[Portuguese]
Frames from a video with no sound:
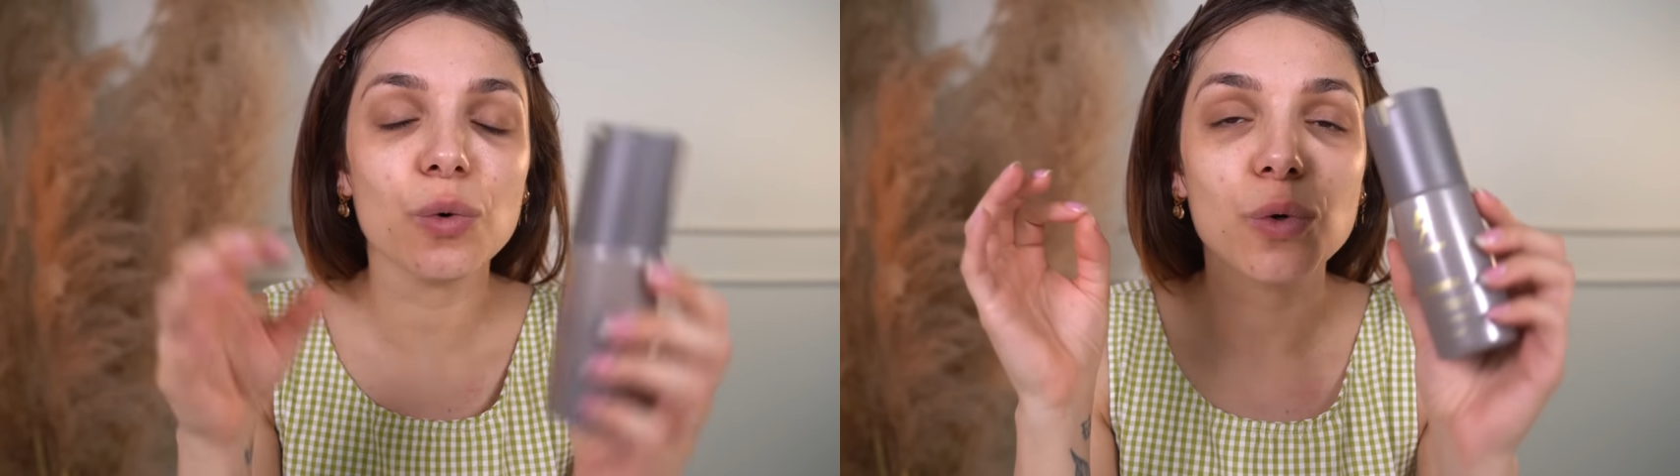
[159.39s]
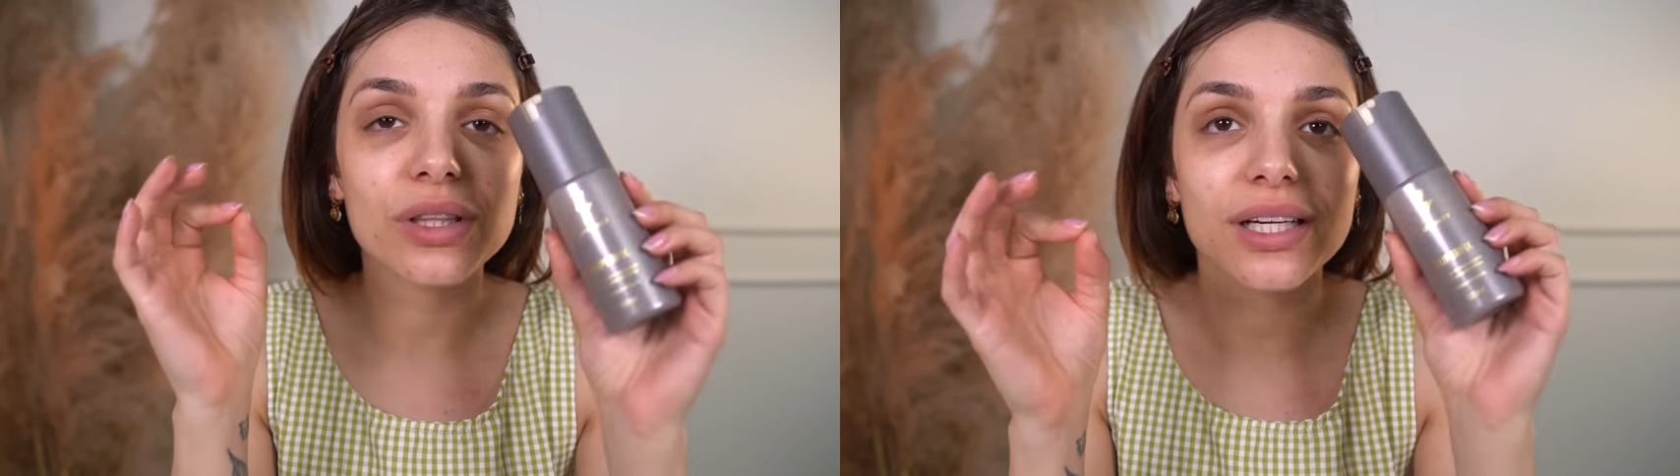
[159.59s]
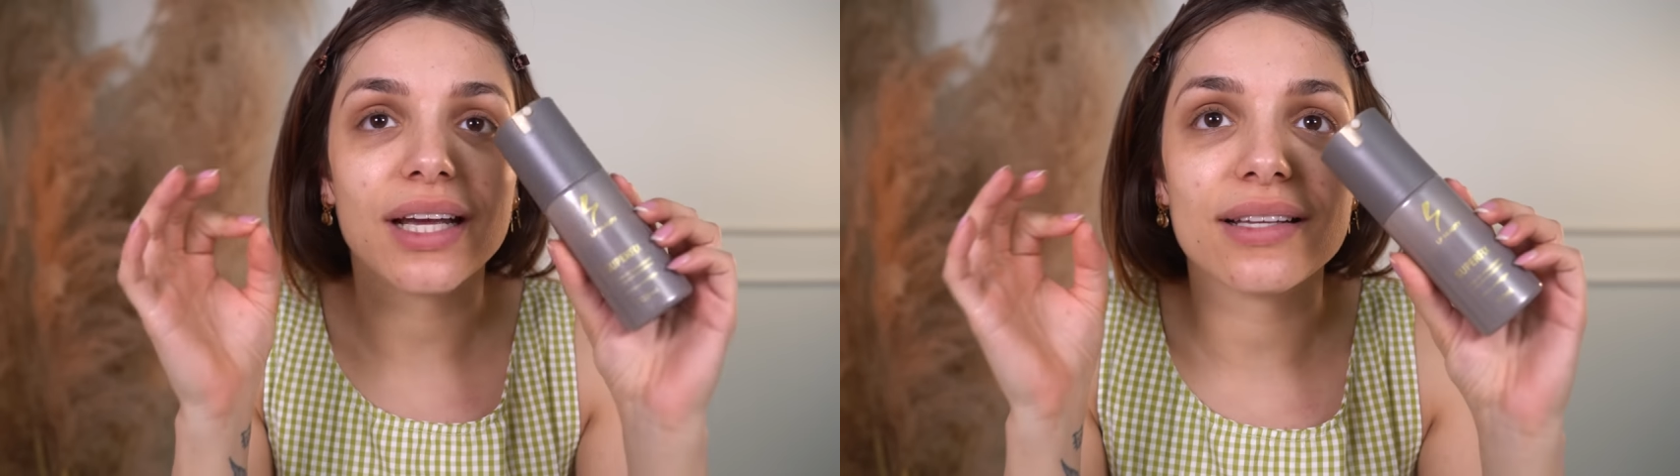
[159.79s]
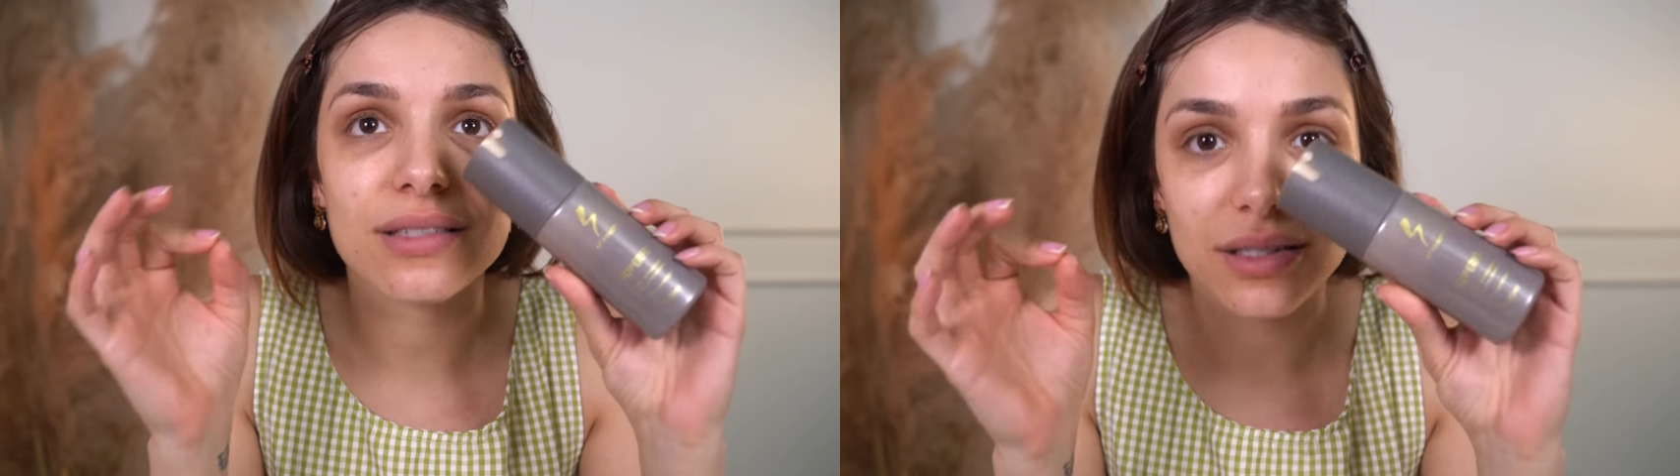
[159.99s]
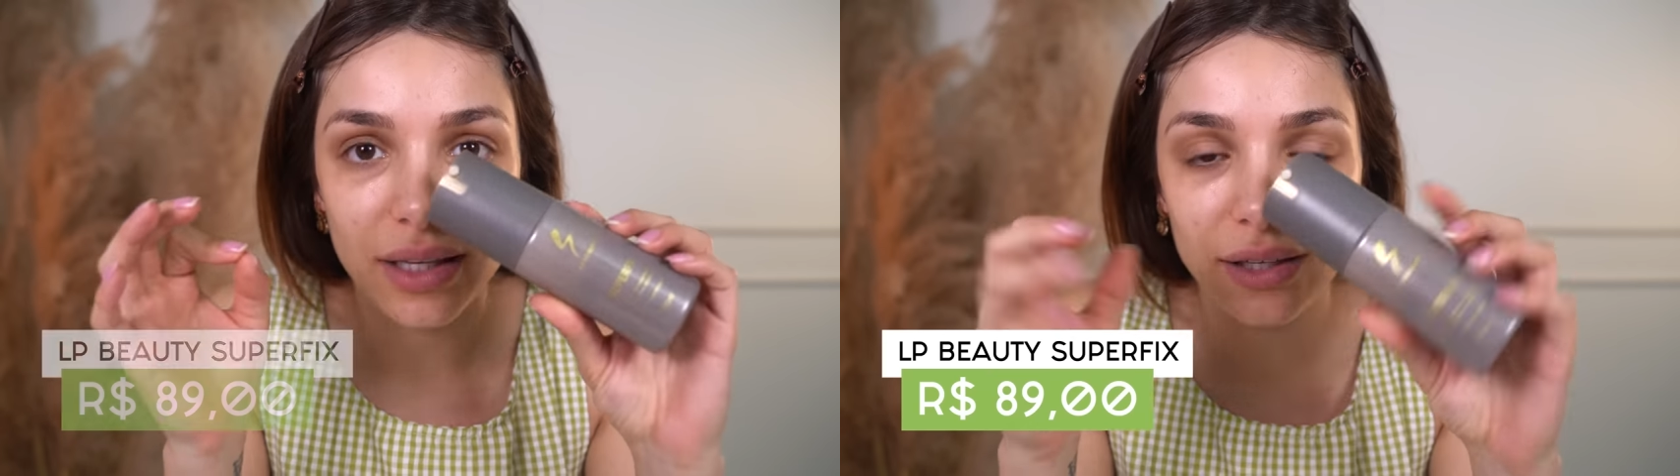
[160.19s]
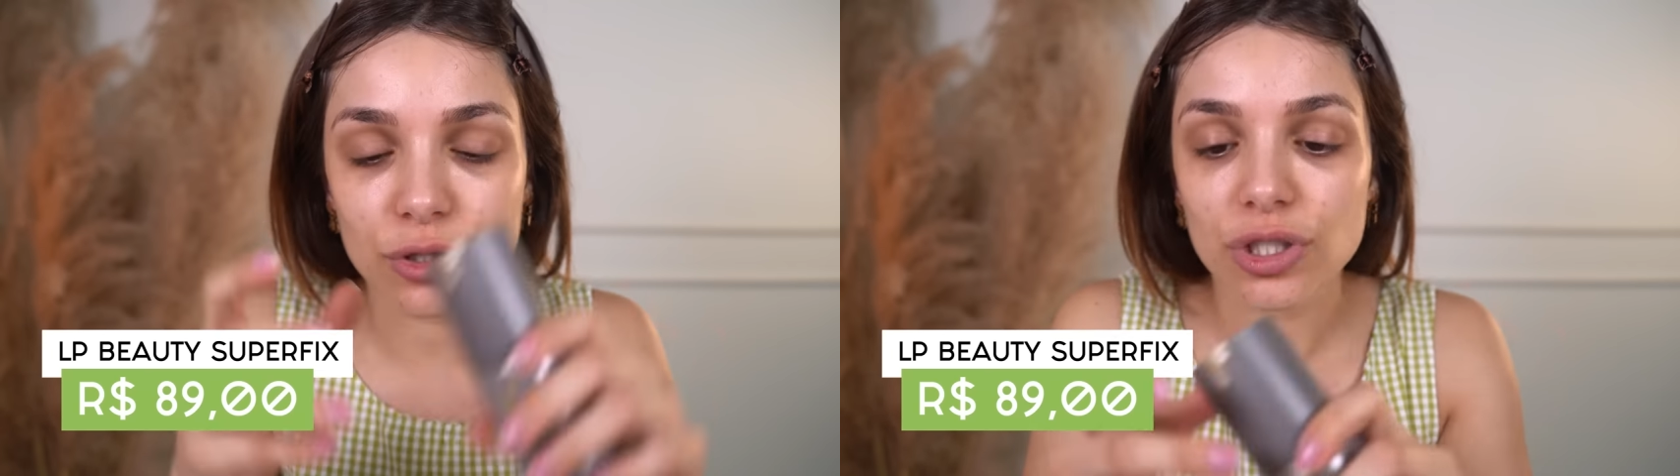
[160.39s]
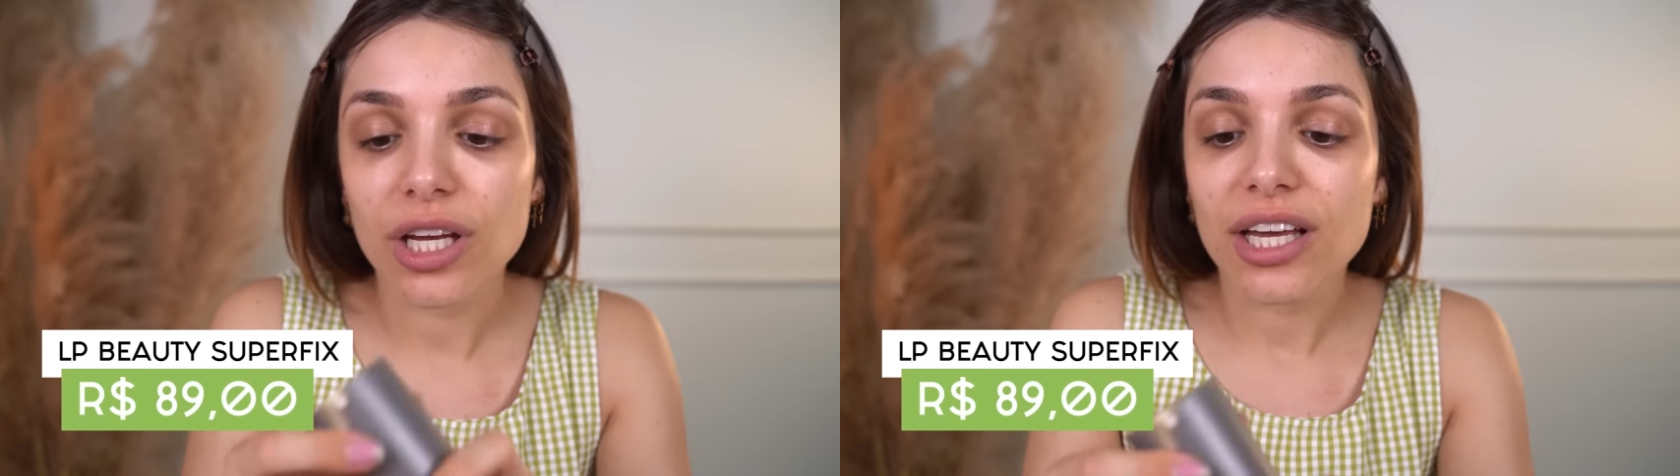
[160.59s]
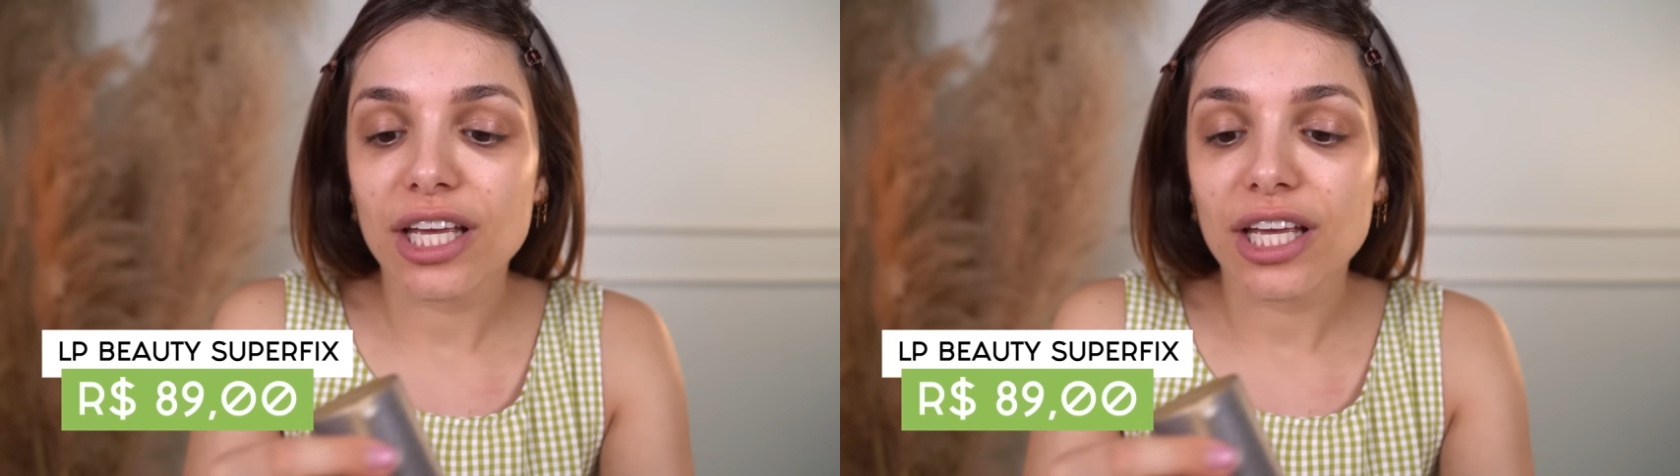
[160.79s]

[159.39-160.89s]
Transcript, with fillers: ultra resistente.